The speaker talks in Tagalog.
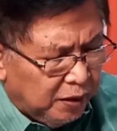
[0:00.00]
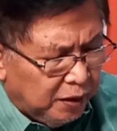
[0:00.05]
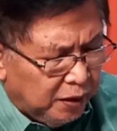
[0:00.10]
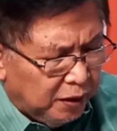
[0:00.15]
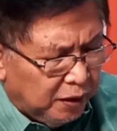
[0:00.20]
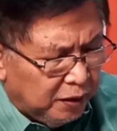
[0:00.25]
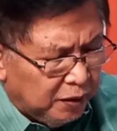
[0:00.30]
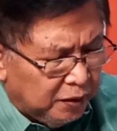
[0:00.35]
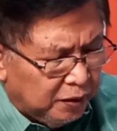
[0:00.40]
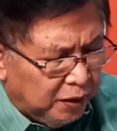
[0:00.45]

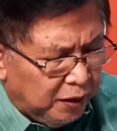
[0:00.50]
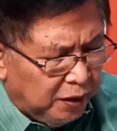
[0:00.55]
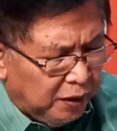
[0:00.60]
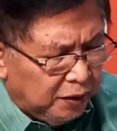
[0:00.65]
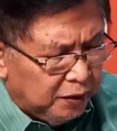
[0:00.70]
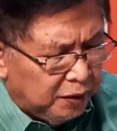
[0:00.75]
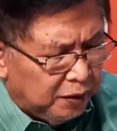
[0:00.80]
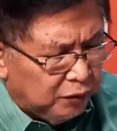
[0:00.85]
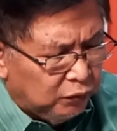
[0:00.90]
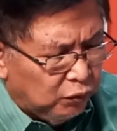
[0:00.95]
and
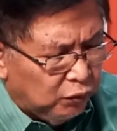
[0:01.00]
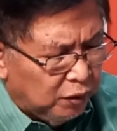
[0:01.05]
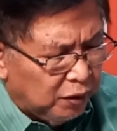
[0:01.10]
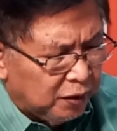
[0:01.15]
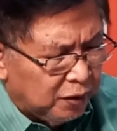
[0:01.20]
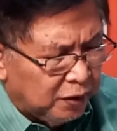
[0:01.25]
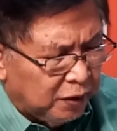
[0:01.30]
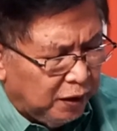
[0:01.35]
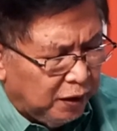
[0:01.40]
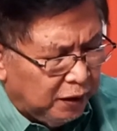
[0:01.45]
they that were
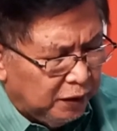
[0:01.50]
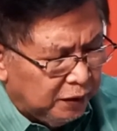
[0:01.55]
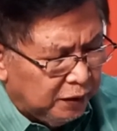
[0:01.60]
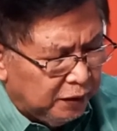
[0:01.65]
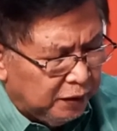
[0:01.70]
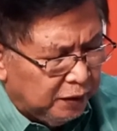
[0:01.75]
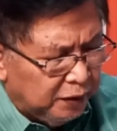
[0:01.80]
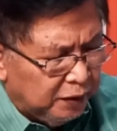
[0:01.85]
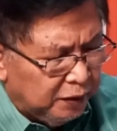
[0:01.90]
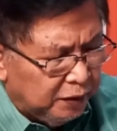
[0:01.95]

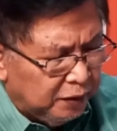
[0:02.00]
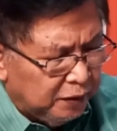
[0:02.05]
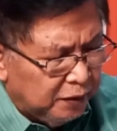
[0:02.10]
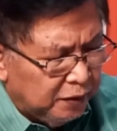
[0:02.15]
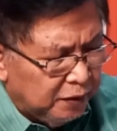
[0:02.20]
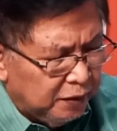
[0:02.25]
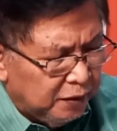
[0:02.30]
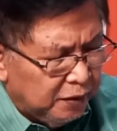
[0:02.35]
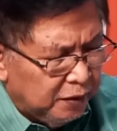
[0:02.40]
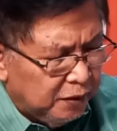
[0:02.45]
ready
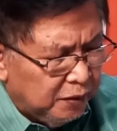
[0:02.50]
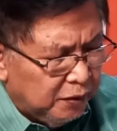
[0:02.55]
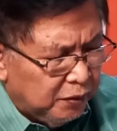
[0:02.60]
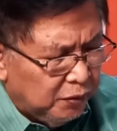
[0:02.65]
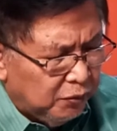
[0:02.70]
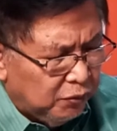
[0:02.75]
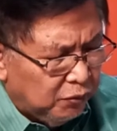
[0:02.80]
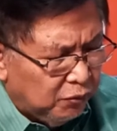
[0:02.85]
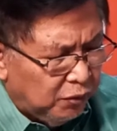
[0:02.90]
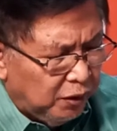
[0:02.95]

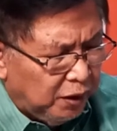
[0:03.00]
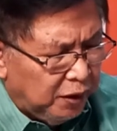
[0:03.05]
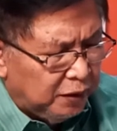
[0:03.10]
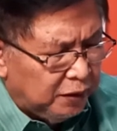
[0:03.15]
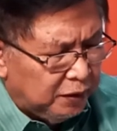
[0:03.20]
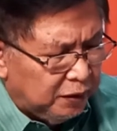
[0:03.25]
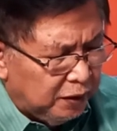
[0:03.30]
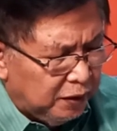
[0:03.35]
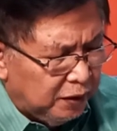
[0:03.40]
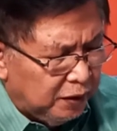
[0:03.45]

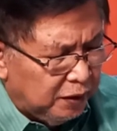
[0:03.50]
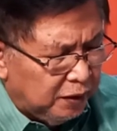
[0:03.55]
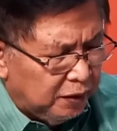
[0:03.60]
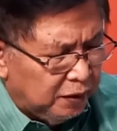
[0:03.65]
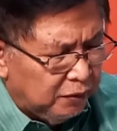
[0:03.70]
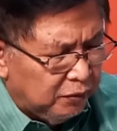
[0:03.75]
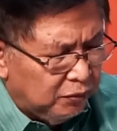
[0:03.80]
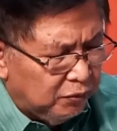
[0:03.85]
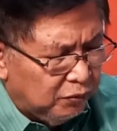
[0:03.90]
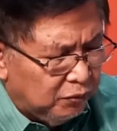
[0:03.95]
went
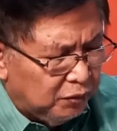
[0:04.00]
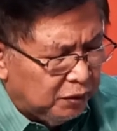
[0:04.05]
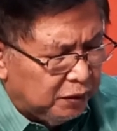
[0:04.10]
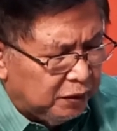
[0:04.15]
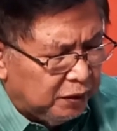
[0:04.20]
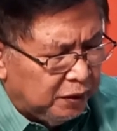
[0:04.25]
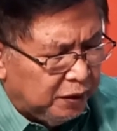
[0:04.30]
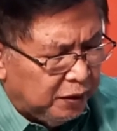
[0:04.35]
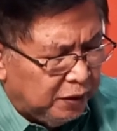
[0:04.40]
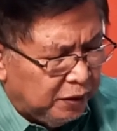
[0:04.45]
in
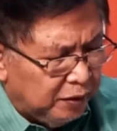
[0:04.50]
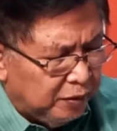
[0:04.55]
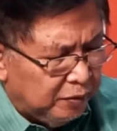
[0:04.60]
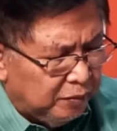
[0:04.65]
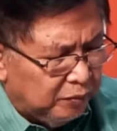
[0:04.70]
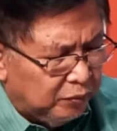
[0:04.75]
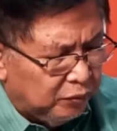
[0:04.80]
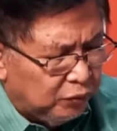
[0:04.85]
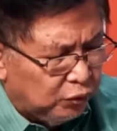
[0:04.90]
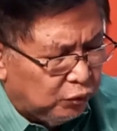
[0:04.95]
with
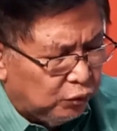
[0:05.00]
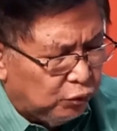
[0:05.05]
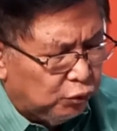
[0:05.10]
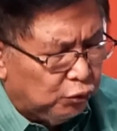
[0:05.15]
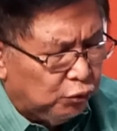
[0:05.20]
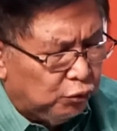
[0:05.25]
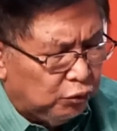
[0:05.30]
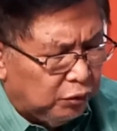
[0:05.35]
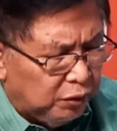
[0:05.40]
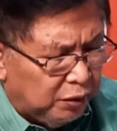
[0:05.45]
him
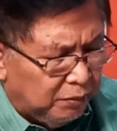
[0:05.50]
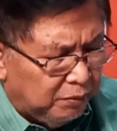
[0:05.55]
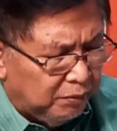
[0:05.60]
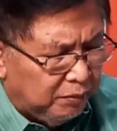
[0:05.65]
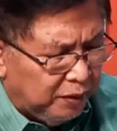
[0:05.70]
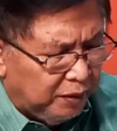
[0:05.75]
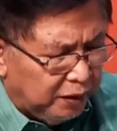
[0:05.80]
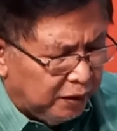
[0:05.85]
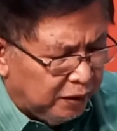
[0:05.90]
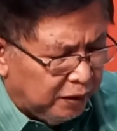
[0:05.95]
to the
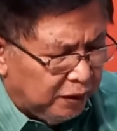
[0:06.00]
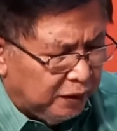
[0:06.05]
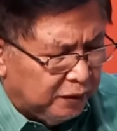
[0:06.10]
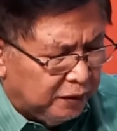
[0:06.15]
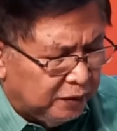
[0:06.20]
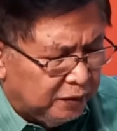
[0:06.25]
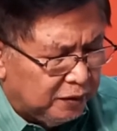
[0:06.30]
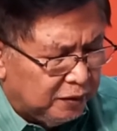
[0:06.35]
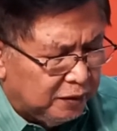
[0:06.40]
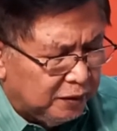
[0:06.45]

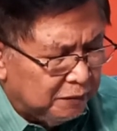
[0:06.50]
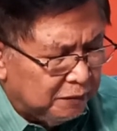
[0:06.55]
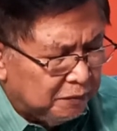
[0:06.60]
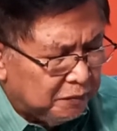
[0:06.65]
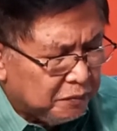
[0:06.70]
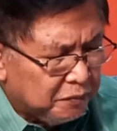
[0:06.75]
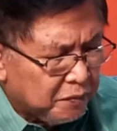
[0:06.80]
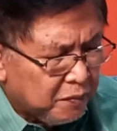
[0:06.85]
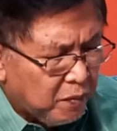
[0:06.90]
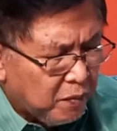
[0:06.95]
marriage,
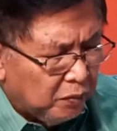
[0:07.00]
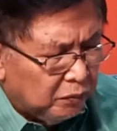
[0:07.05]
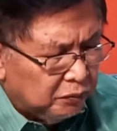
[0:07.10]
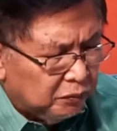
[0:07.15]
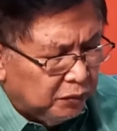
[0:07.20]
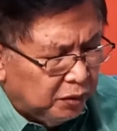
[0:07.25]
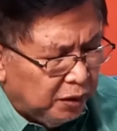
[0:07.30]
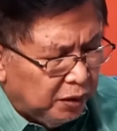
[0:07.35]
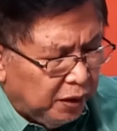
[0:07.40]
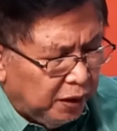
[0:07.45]

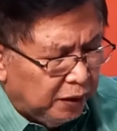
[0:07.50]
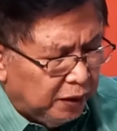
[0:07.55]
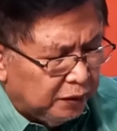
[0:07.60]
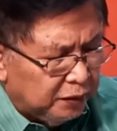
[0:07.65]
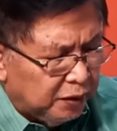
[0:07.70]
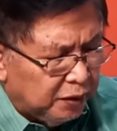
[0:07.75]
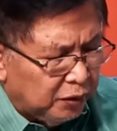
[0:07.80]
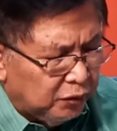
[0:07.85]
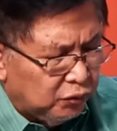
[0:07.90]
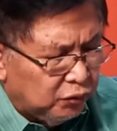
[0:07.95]
and
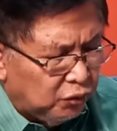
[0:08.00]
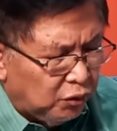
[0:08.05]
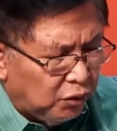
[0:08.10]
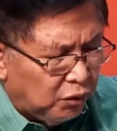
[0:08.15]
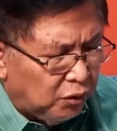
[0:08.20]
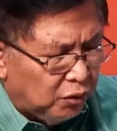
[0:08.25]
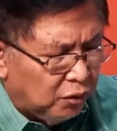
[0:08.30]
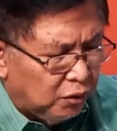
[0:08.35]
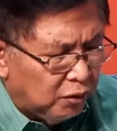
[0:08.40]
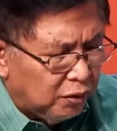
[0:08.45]
the
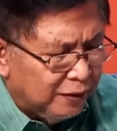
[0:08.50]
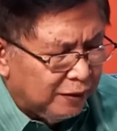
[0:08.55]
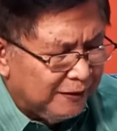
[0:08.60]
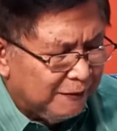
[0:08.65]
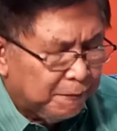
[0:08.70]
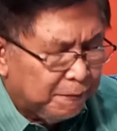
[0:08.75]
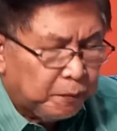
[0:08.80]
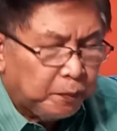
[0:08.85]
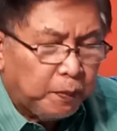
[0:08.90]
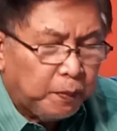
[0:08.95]
door
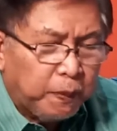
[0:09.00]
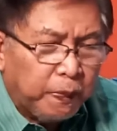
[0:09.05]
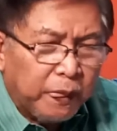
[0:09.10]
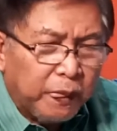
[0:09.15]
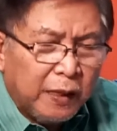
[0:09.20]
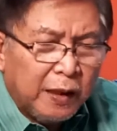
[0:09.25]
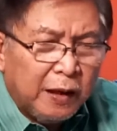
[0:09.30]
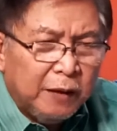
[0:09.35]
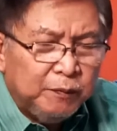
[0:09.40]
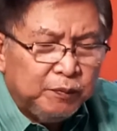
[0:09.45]

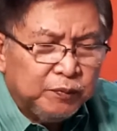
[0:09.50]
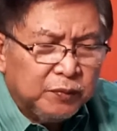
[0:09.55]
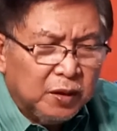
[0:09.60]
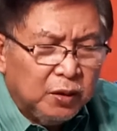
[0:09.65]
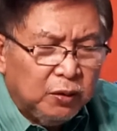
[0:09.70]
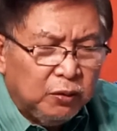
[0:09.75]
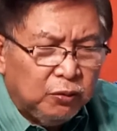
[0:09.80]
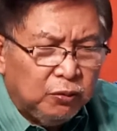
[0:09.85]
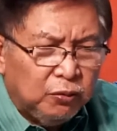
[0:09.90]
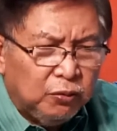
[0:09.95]

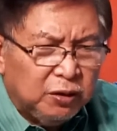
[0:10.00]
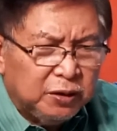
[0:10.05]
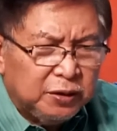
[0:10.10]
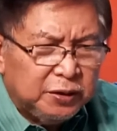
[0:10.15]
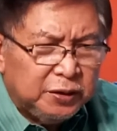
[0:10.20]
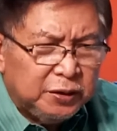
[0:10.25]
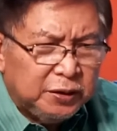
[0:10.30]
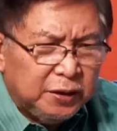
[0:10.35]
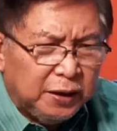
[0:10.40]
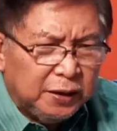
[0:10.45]
was
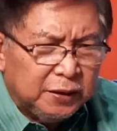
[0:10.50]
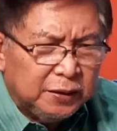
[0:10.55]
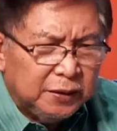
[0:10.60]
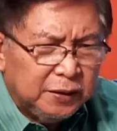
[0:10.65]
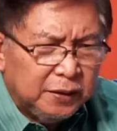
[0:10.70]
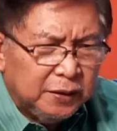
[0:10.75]
shut.